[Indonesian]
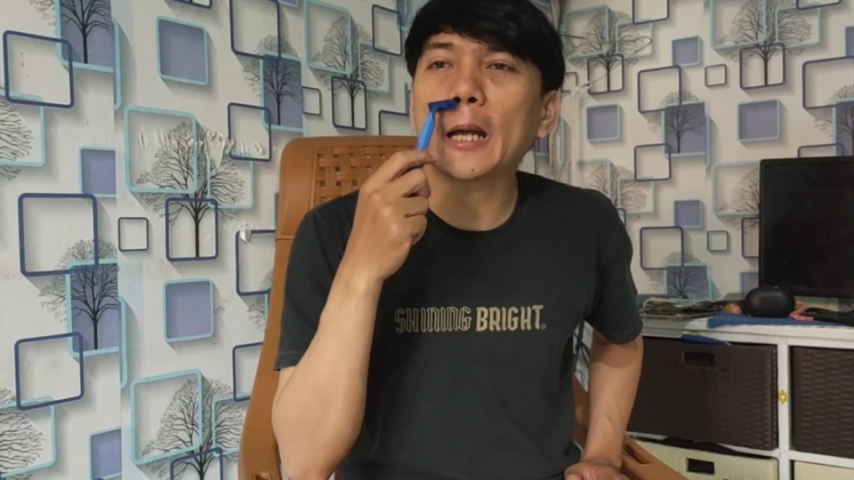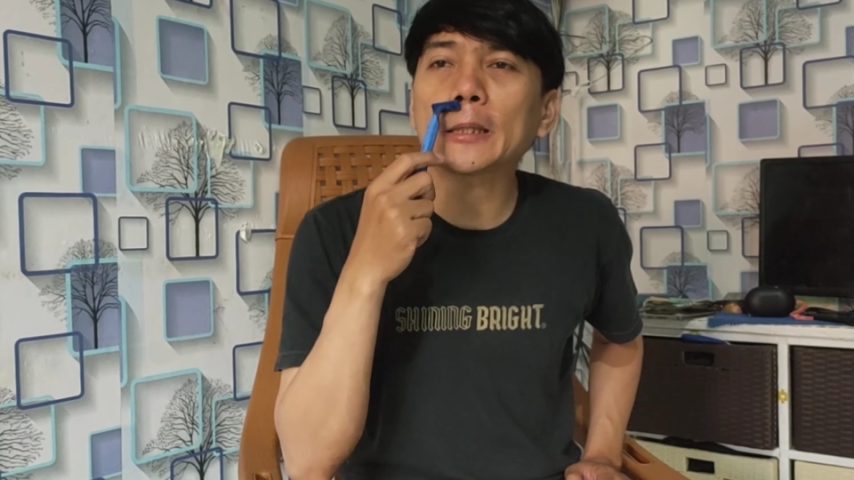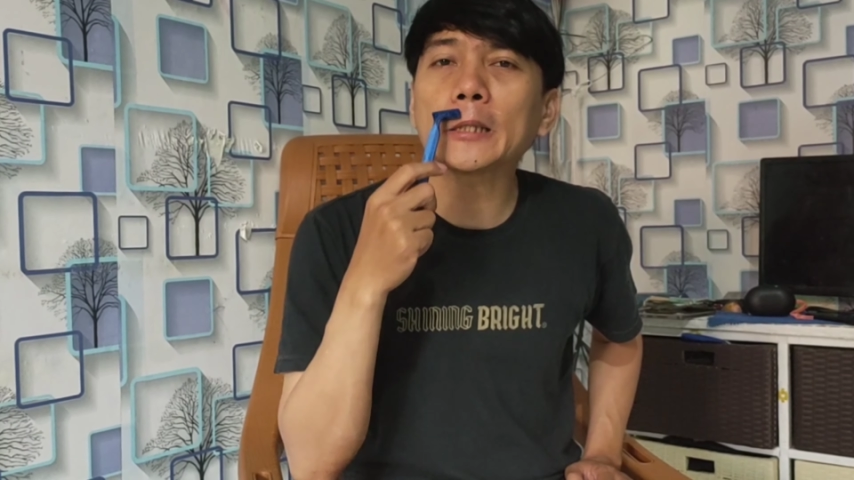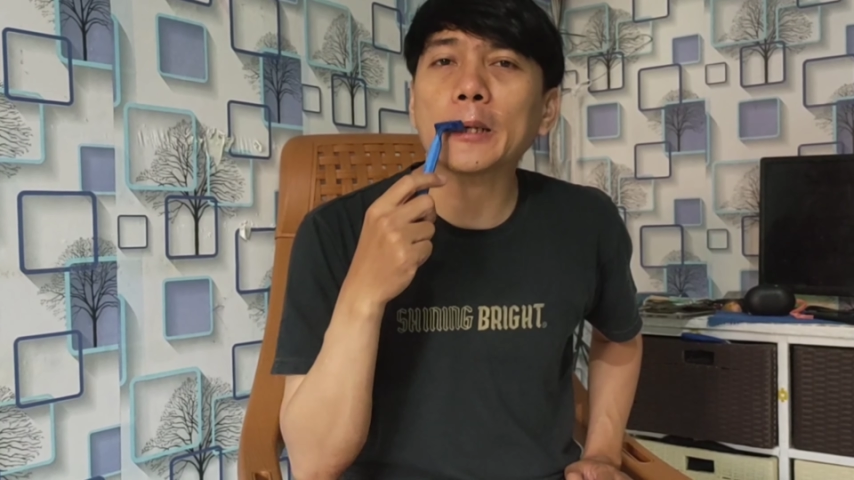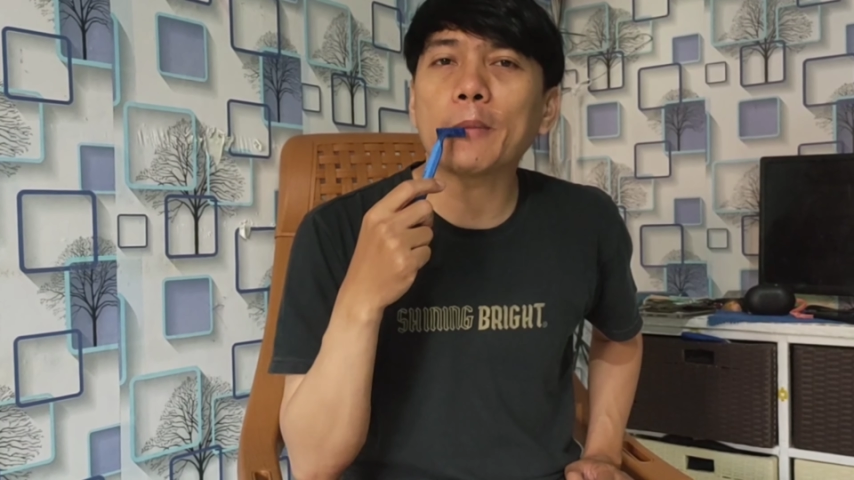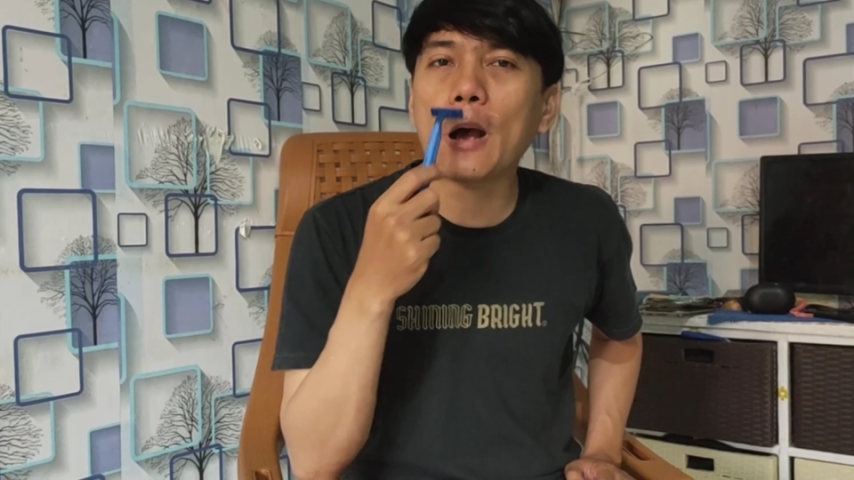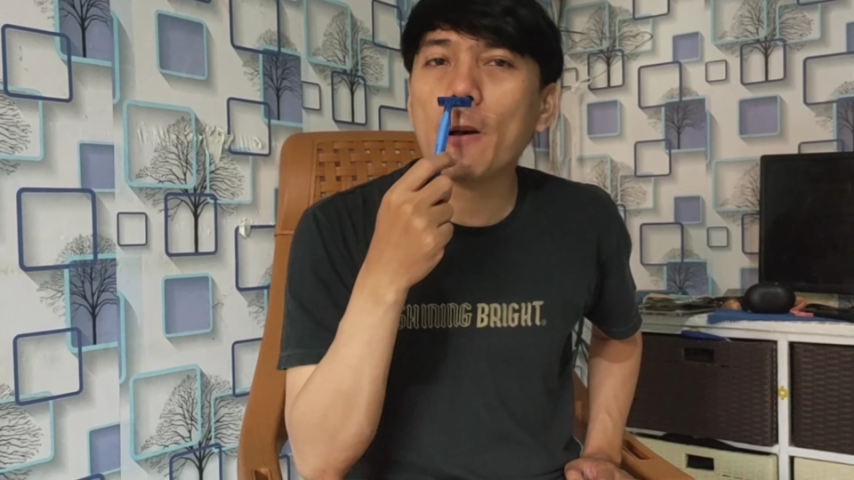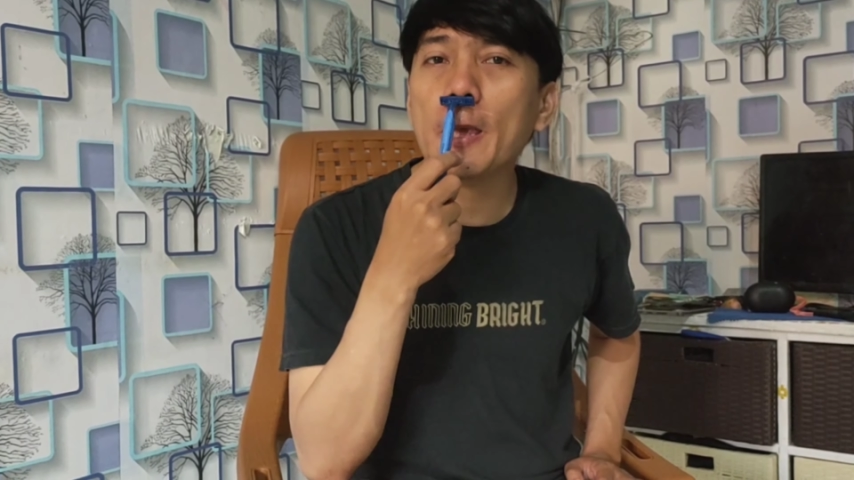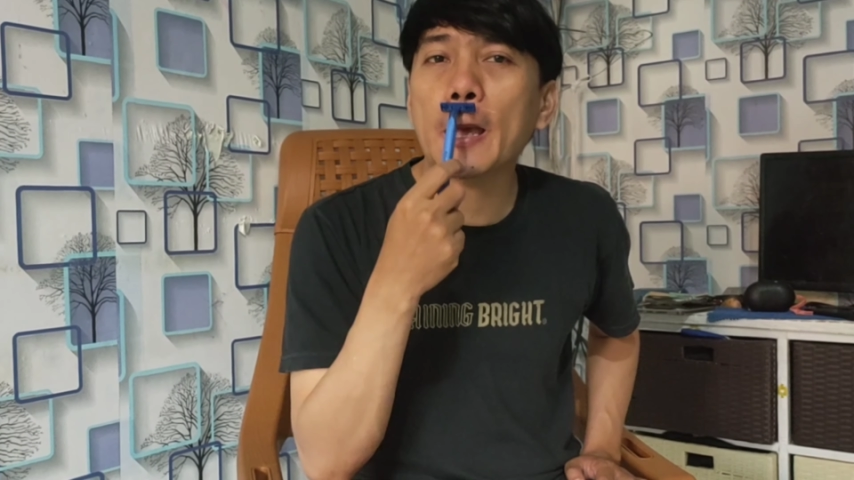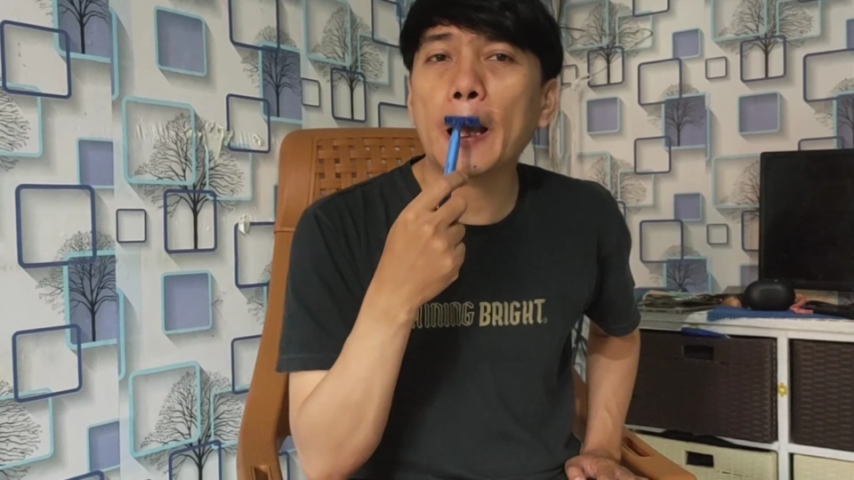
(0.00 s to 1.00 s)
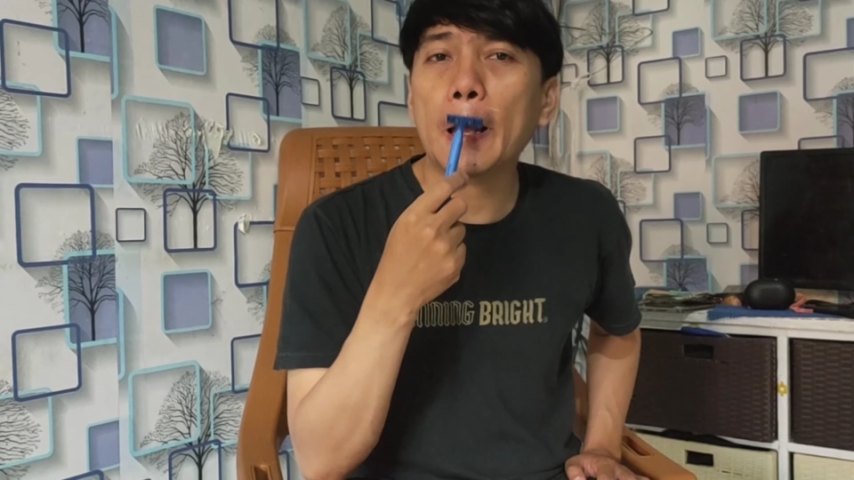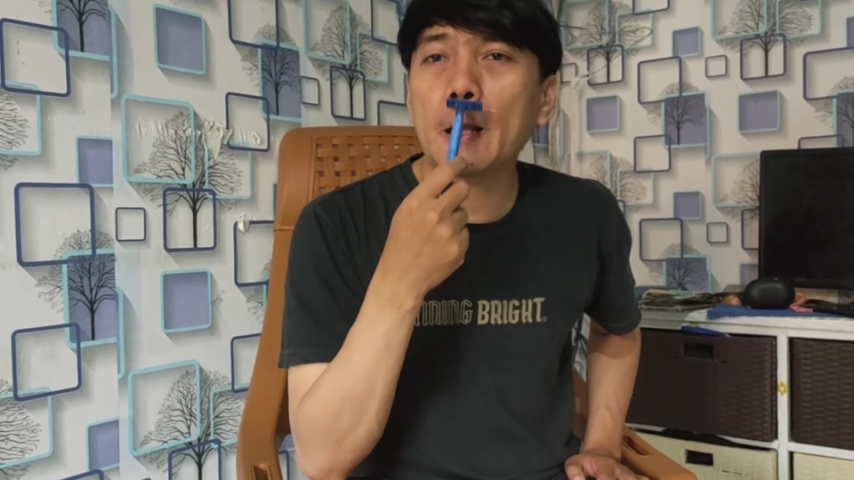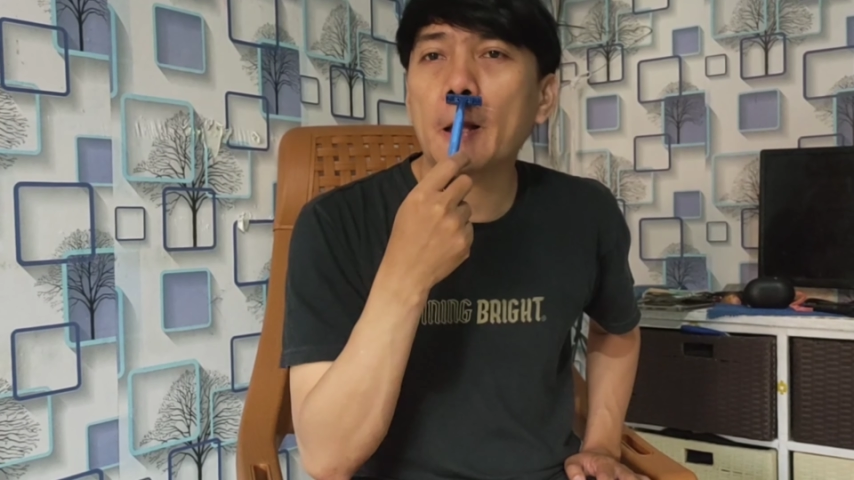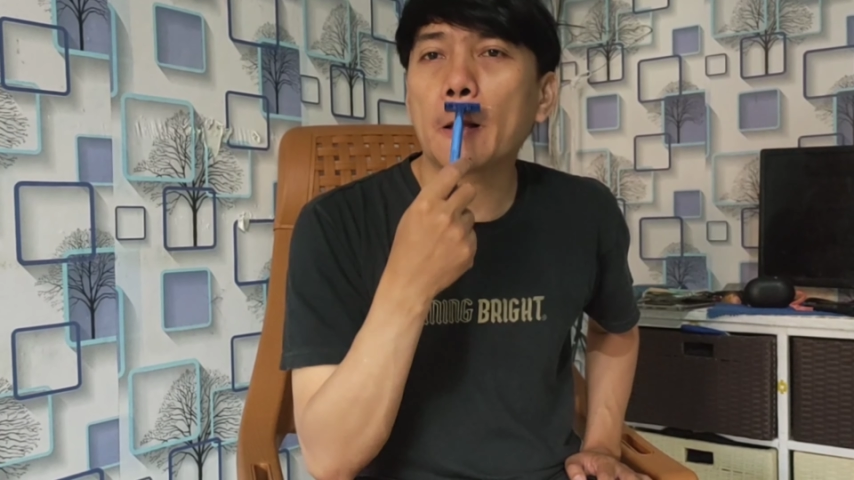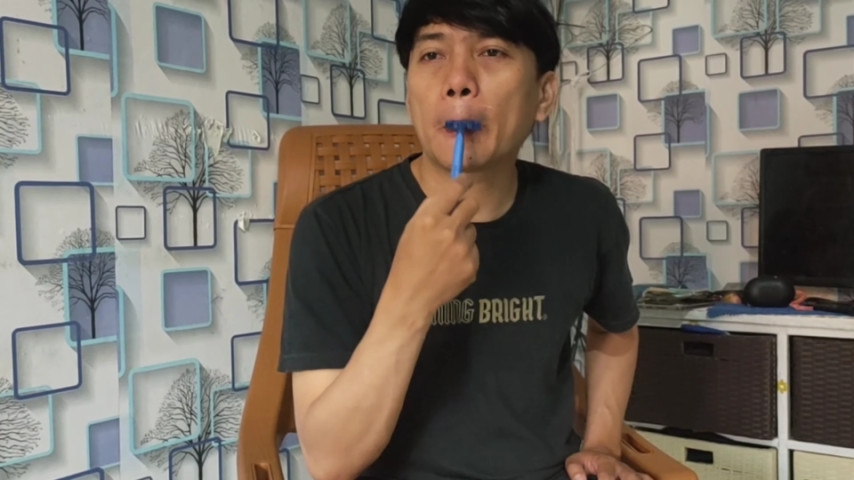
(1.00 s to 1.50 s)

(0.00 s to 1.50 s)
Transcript: atas ke bawah ya.